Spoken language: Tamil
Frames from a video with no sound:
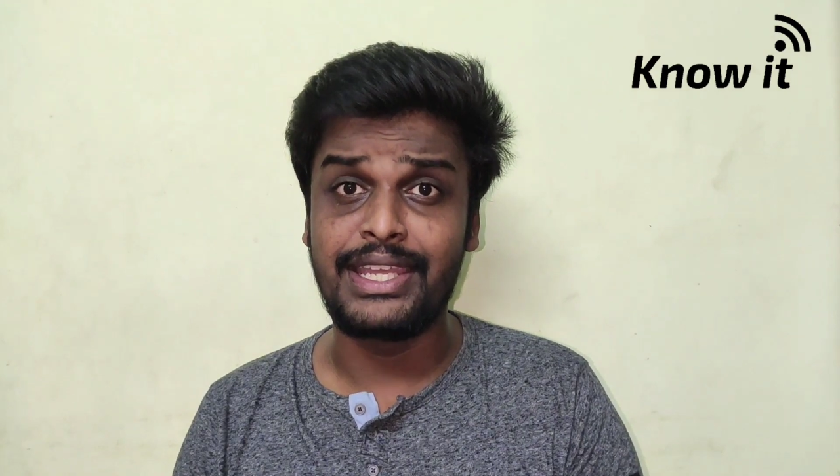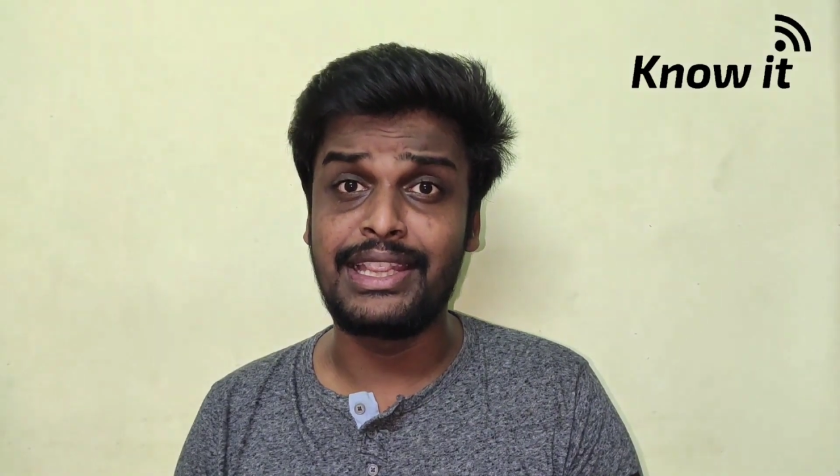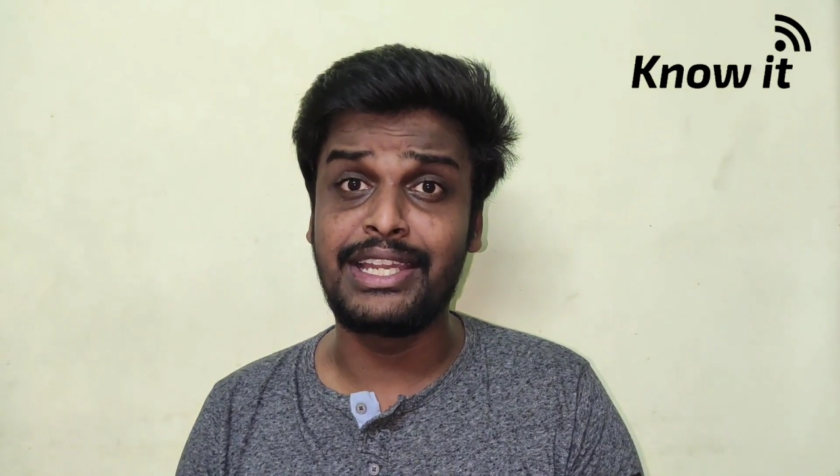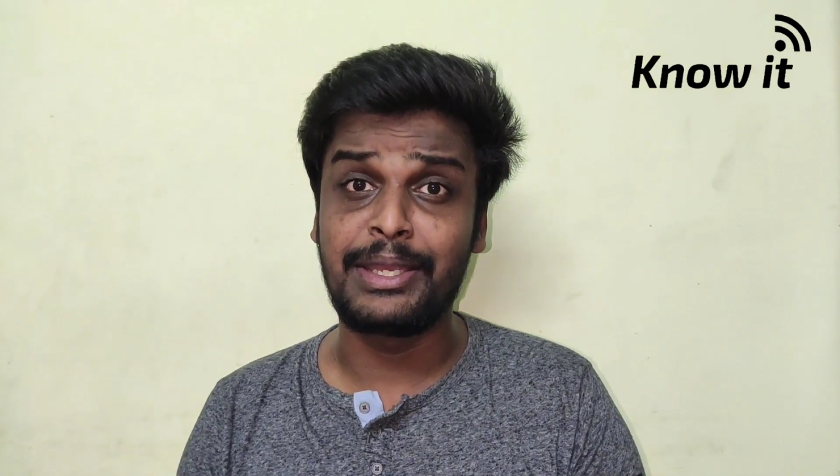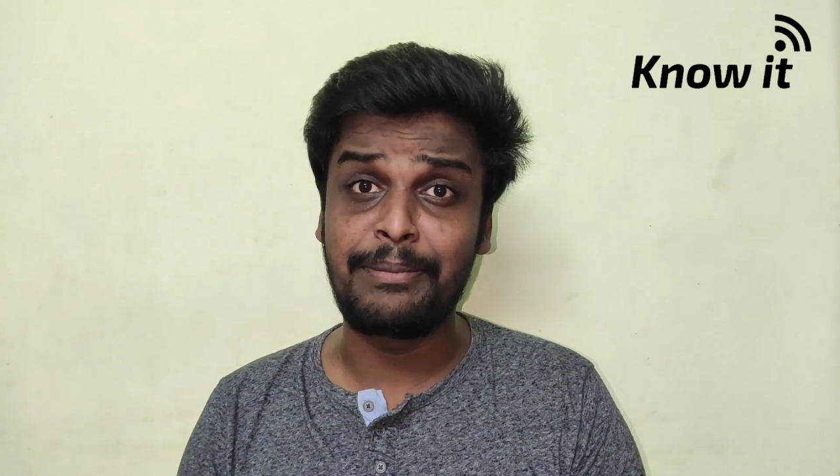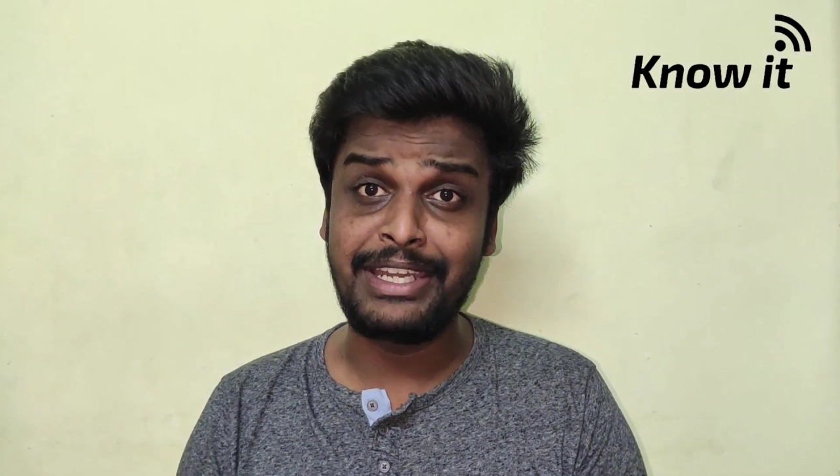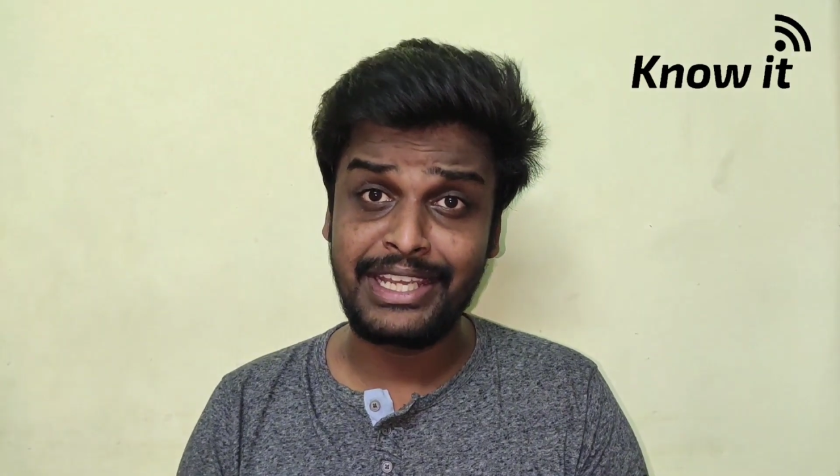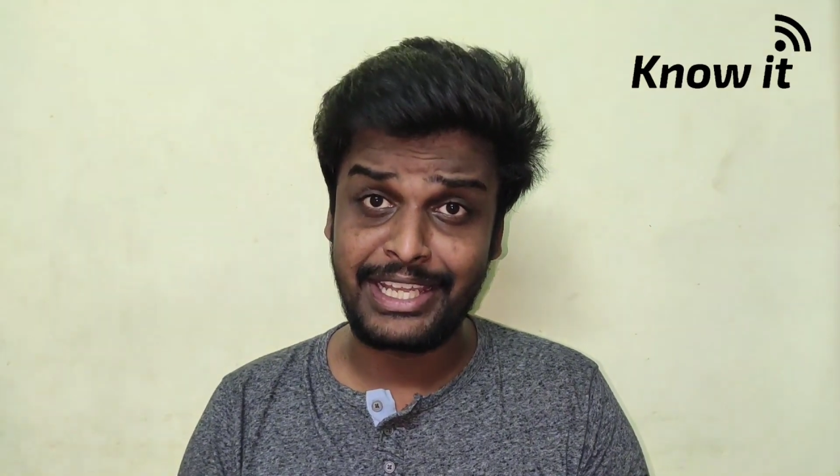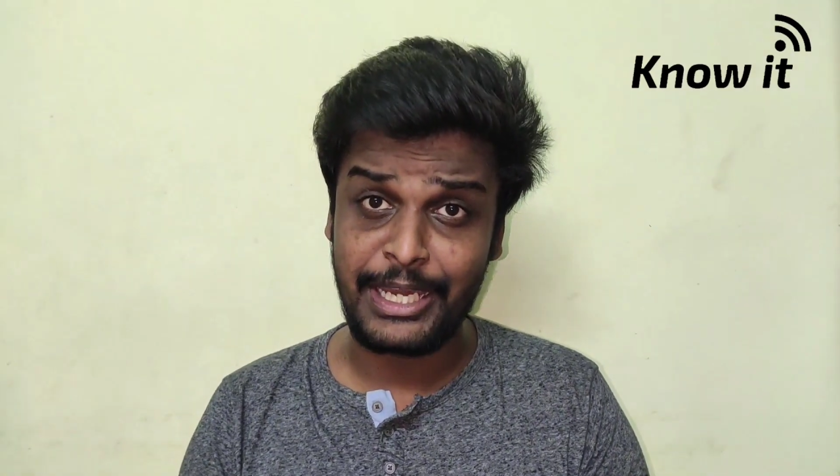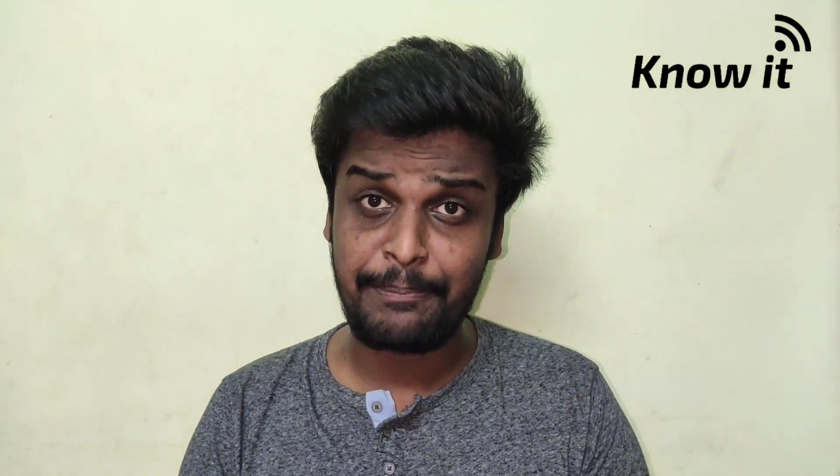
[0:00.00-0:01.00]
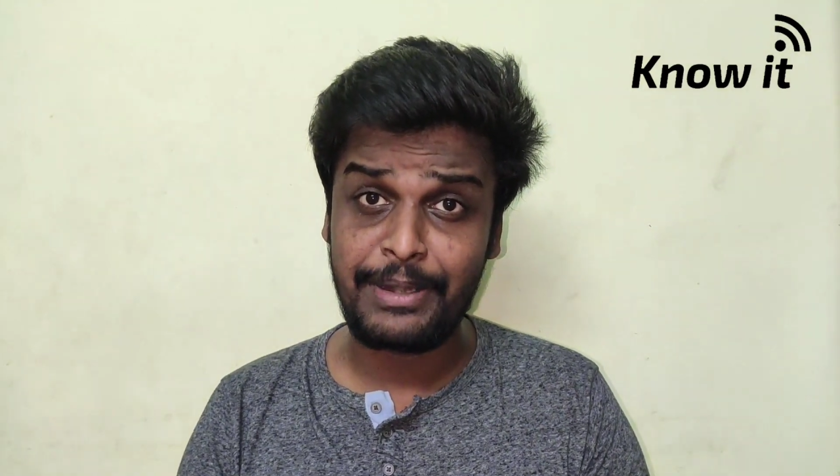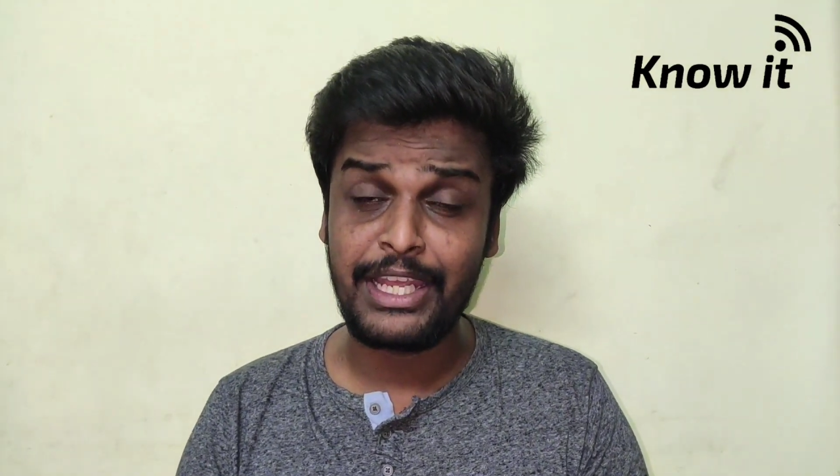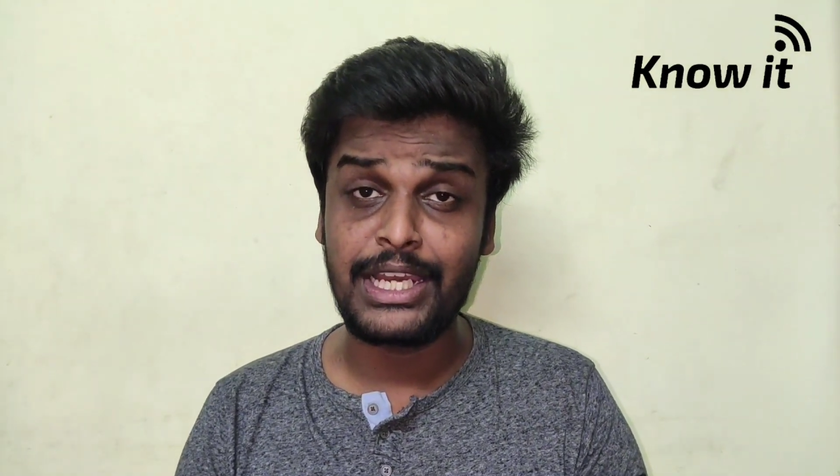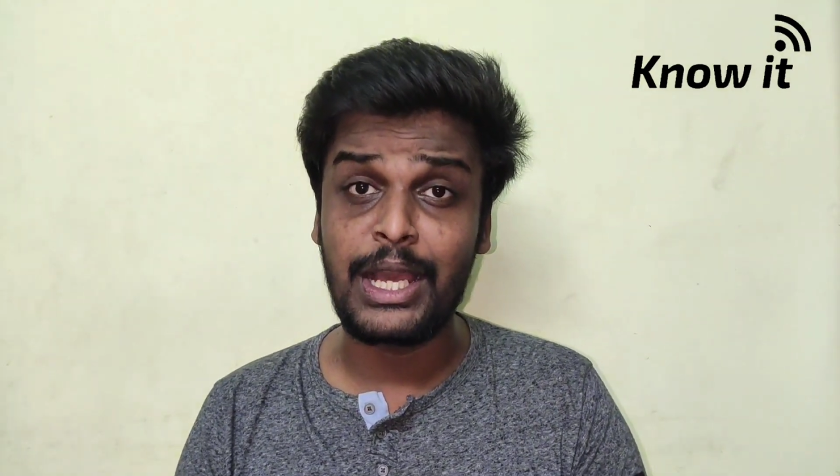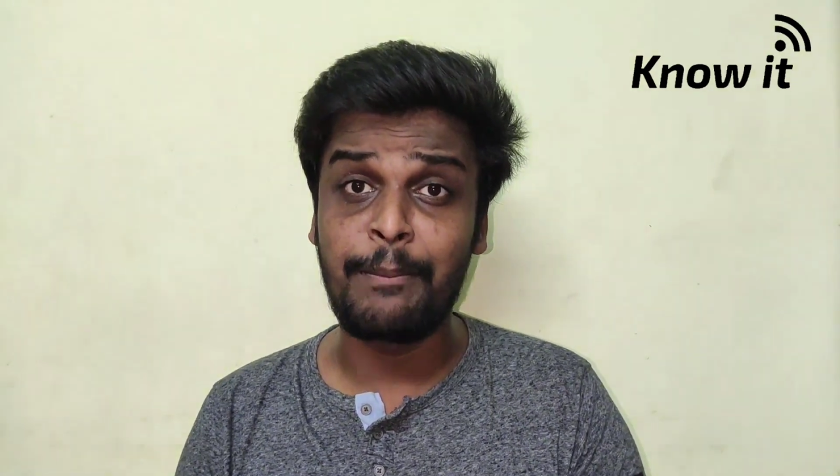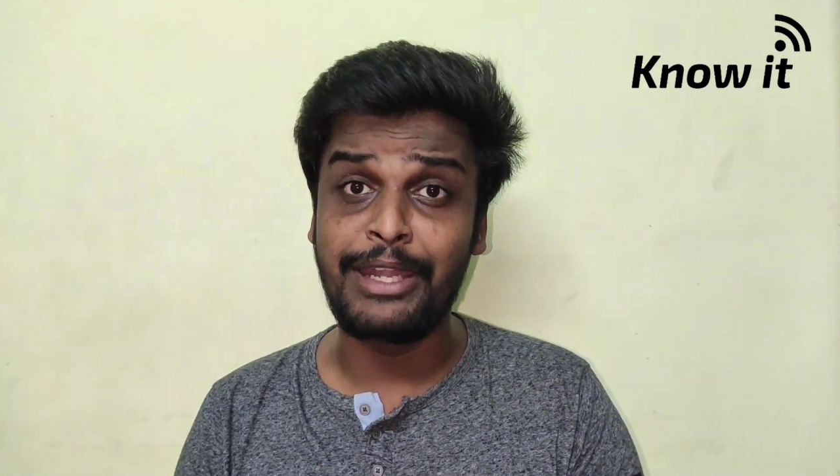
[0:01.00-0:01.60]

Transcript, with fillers: இதுல இதில் நீங்கள் மீட்டிங் கிரியேட் பண்ணிக்கலாம்